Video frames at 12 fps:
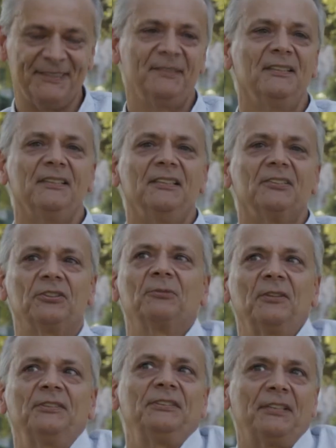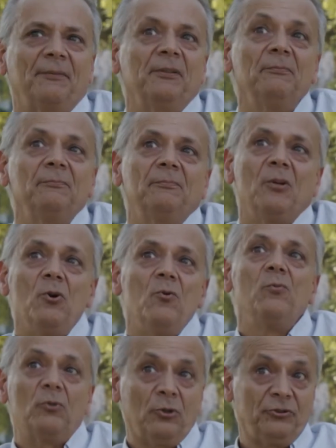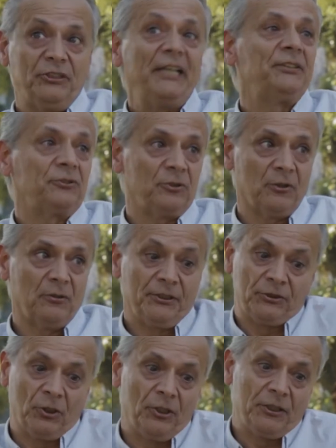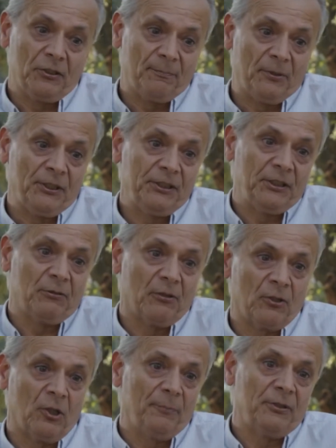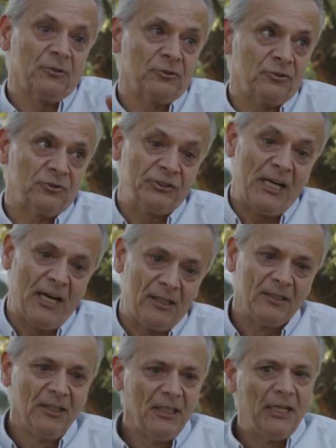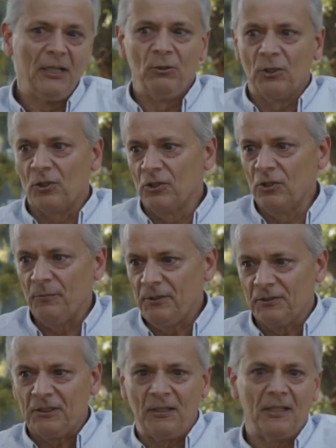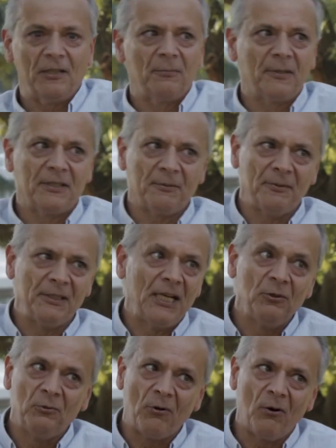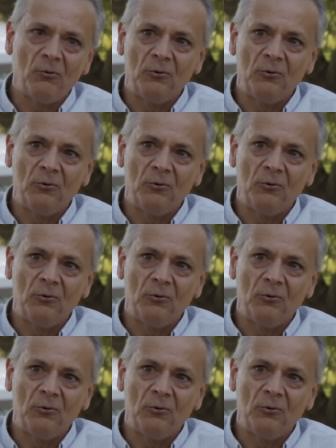Entonces vos decís, había un, contexto histórico, político, económico, social. En lo económico estaba la convertibilidad, el uno a